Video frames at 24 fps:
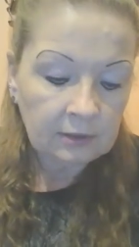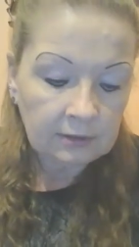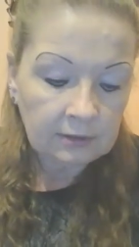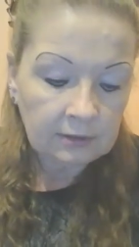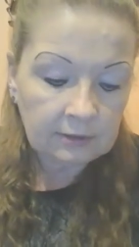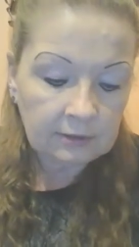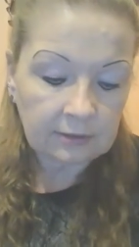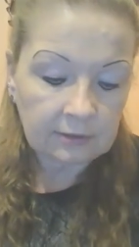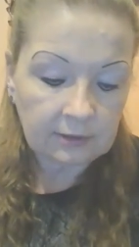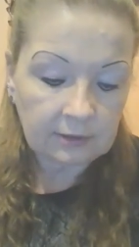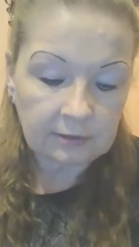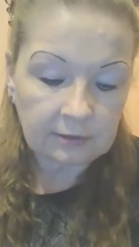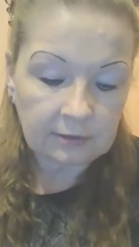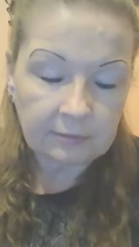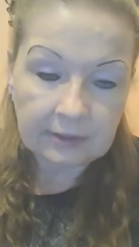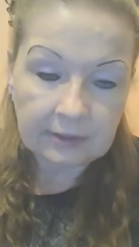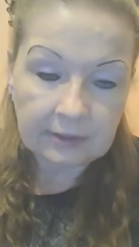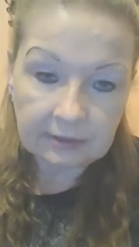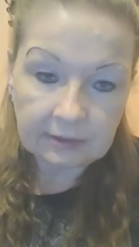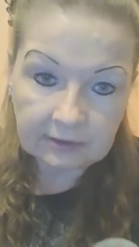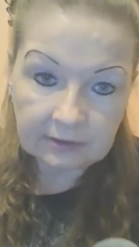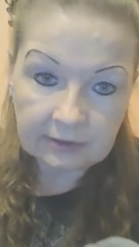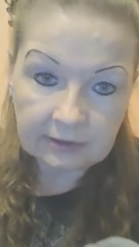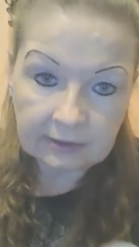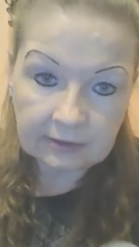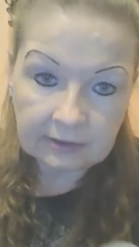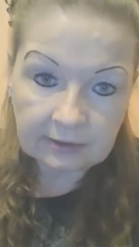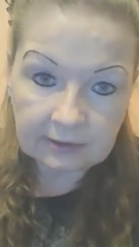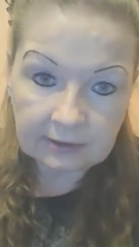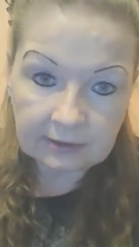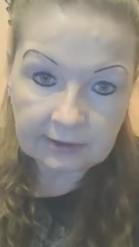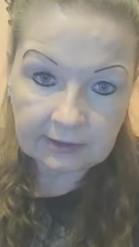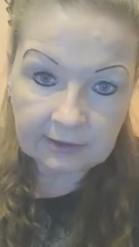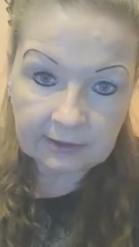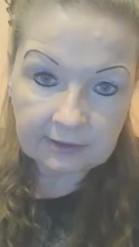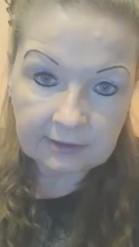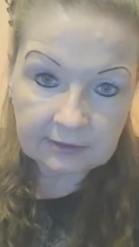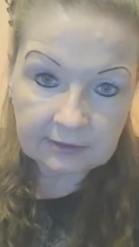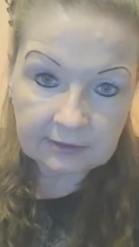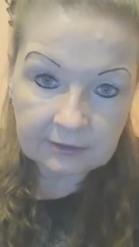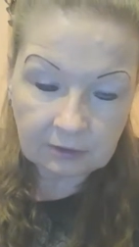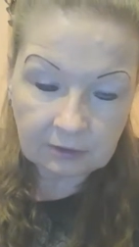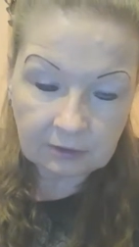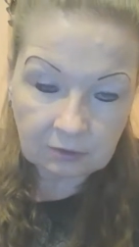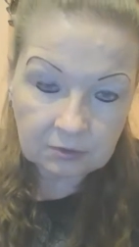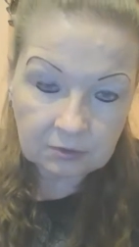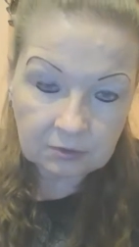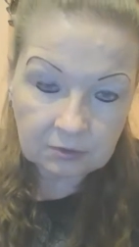Ja, man kann eigentlich
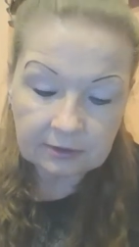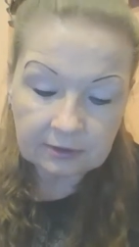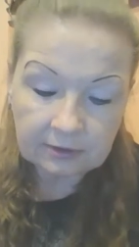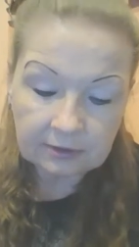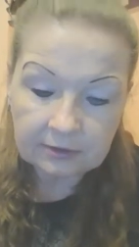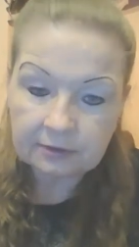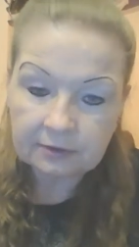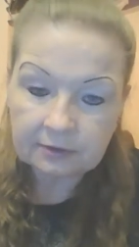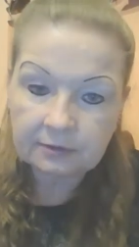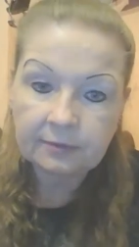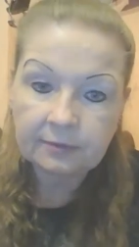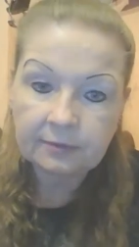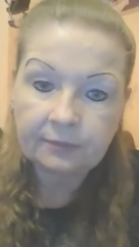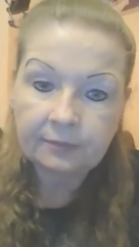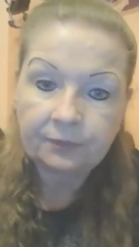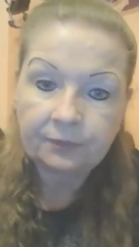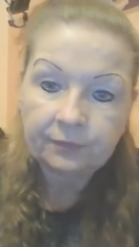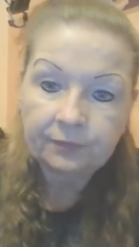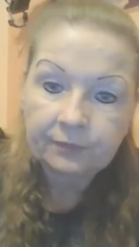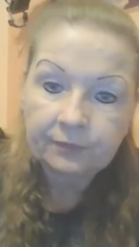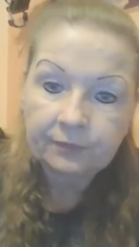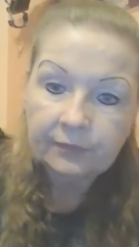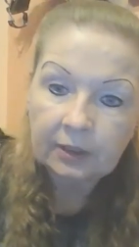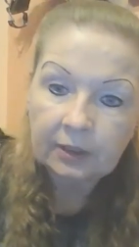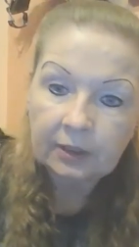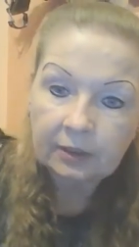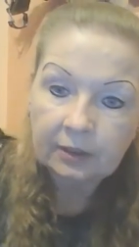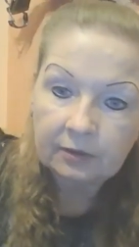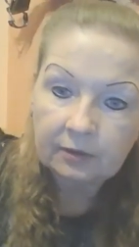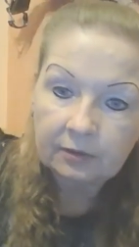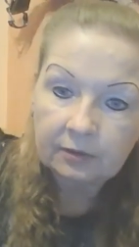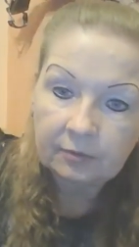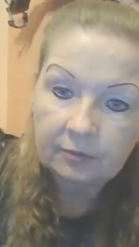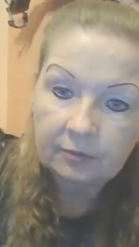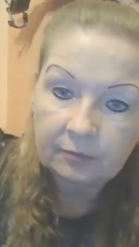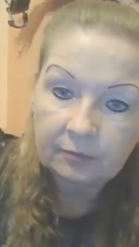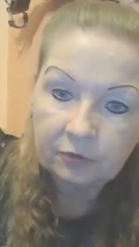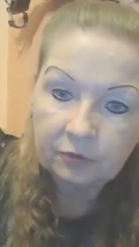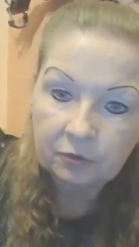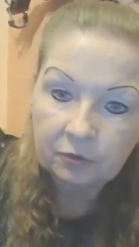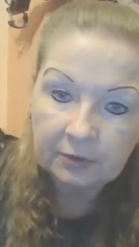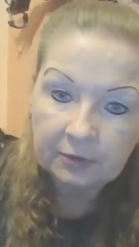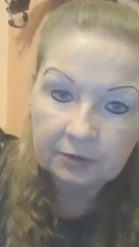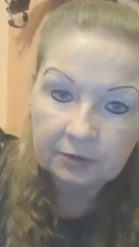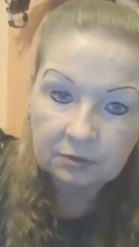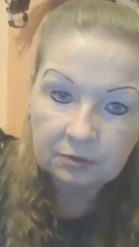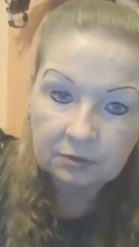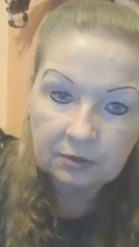auch diese, ähm, wo
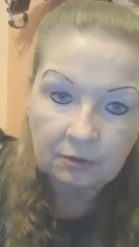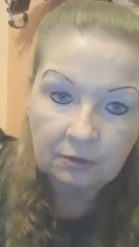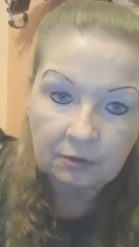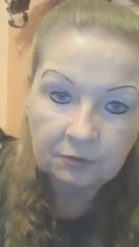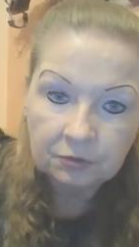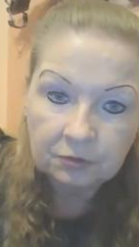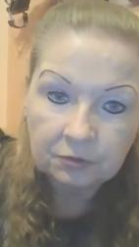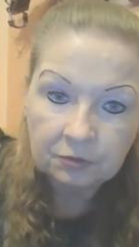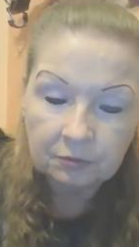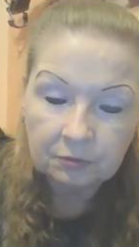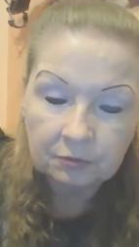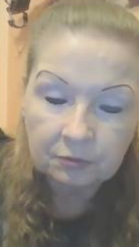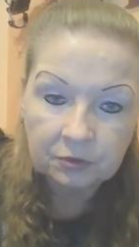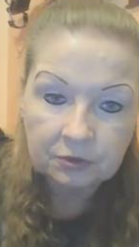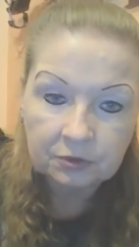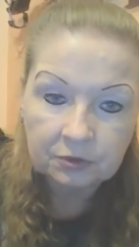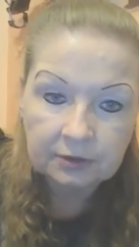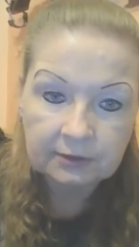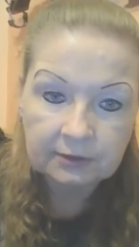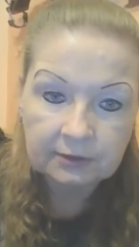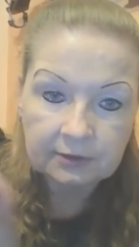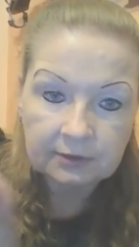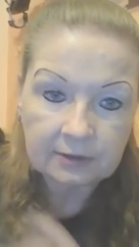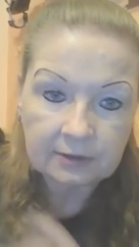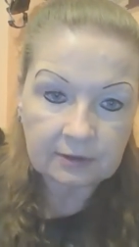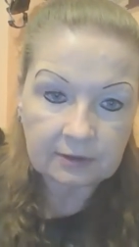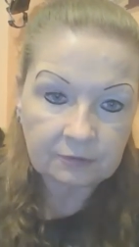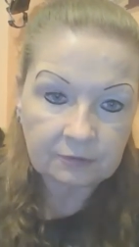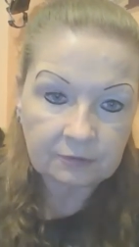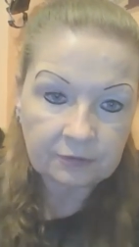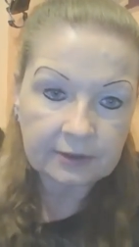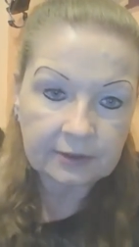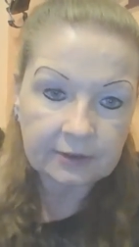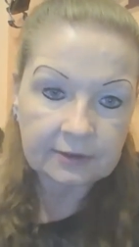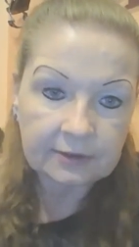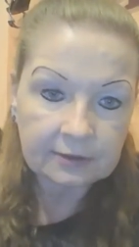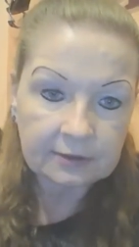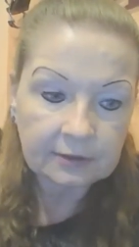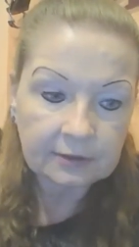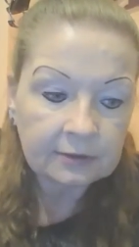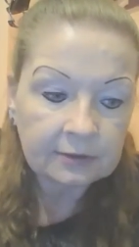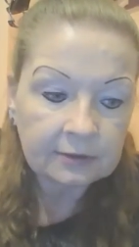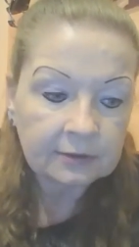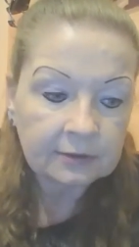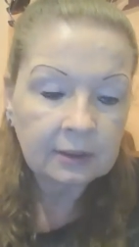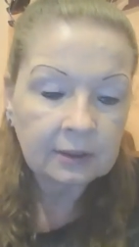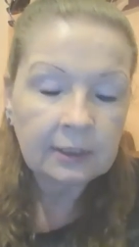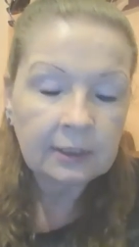man so drauf drücken muss, dass er dann fest
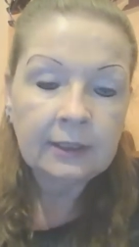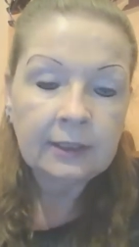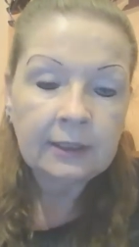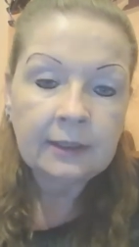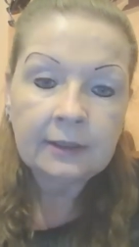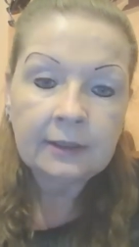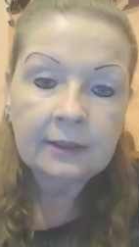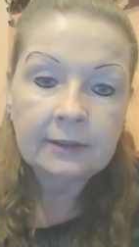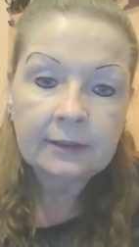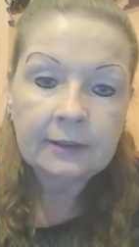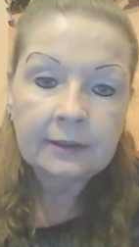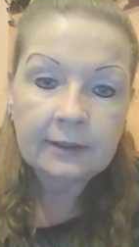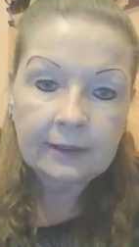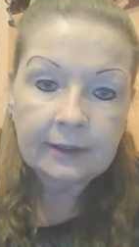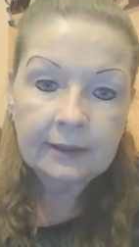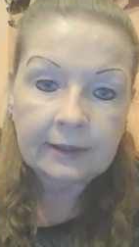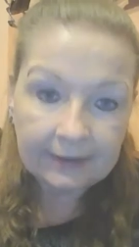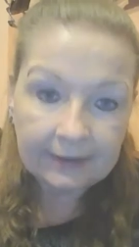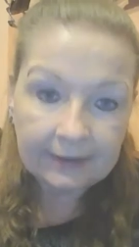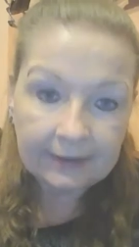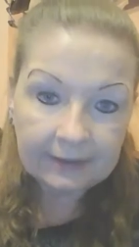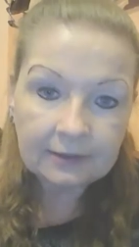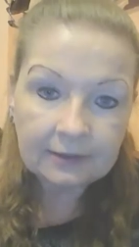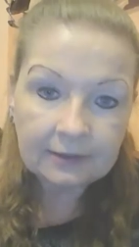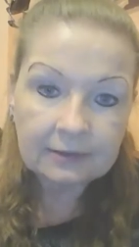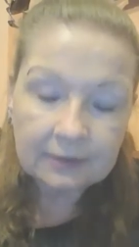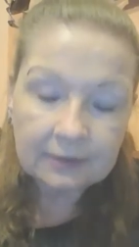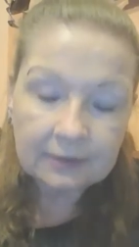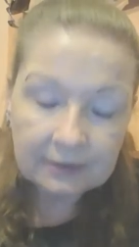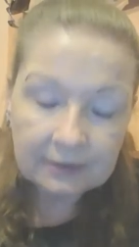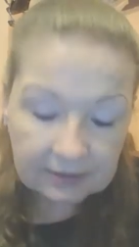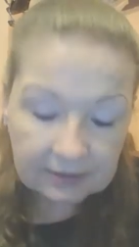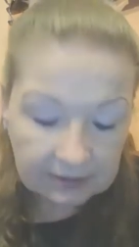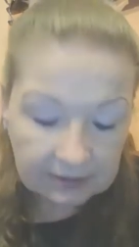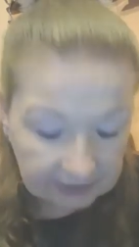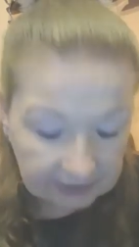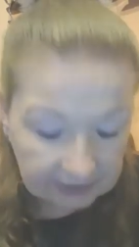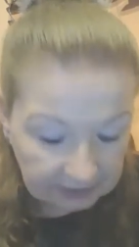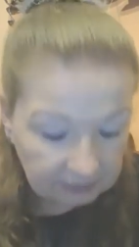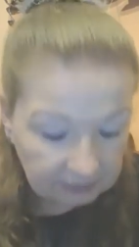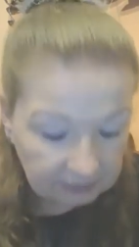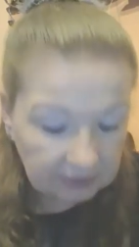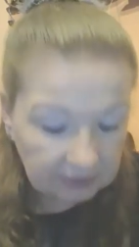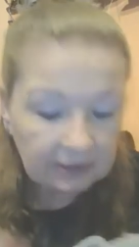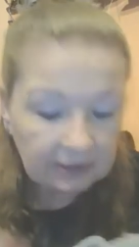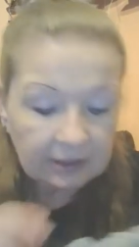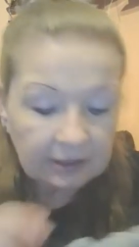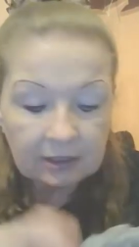ist, eigentlich
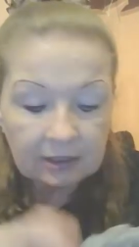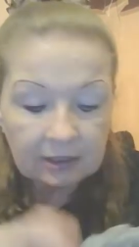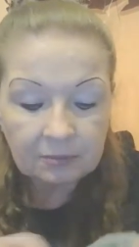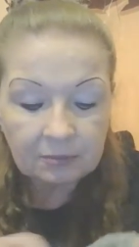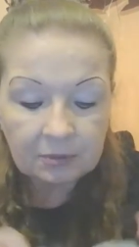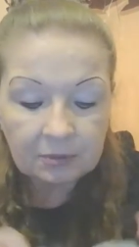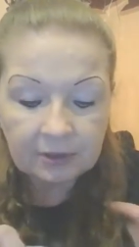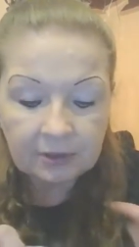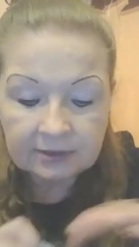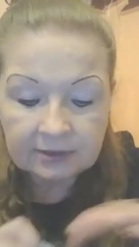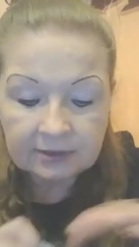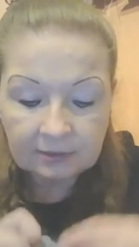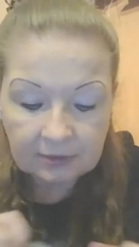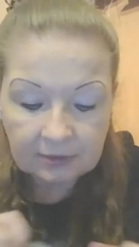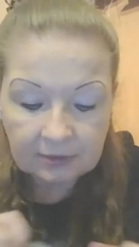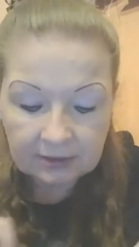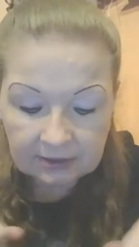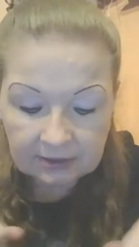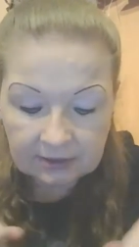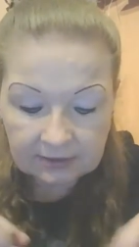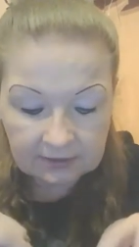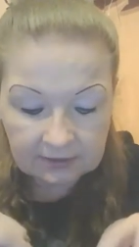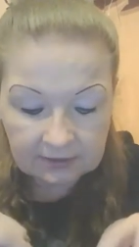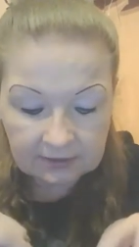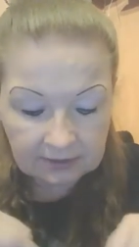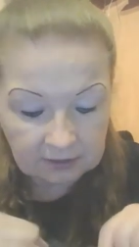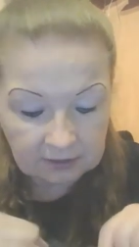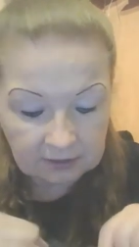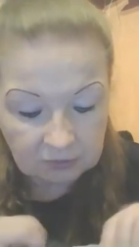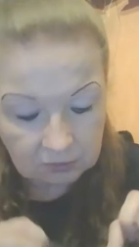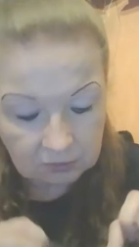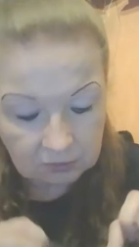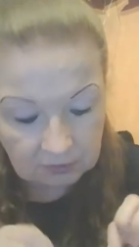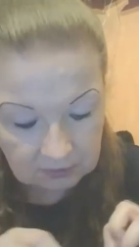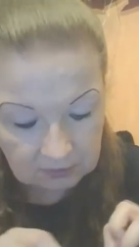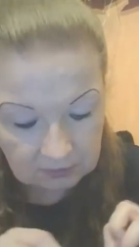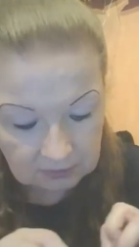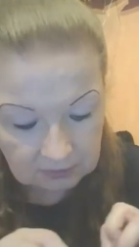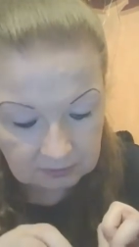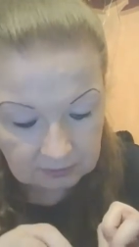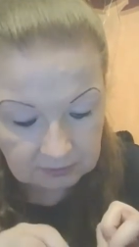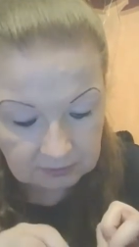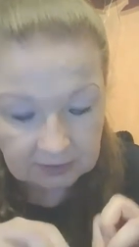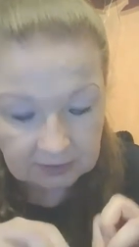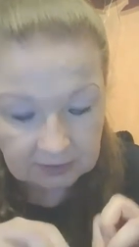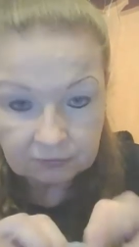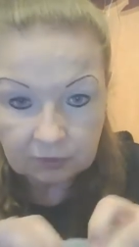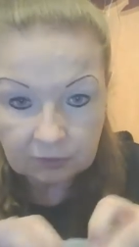nehmen. Aber ich habe das jetzt ja hier unten
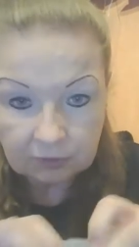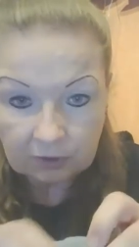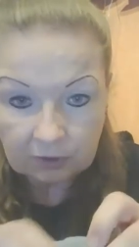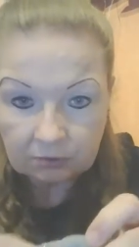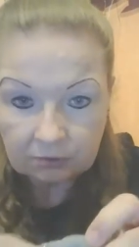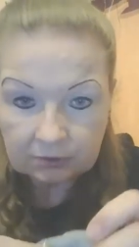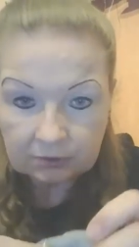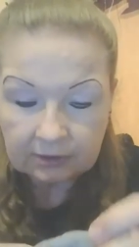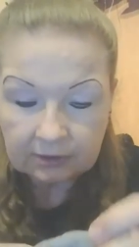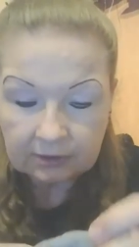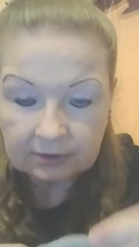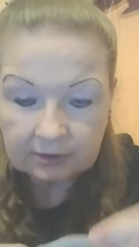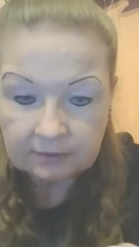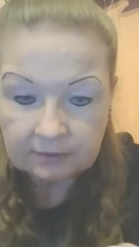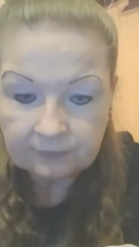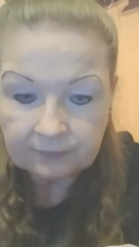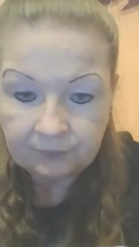gemacht, wo auch das,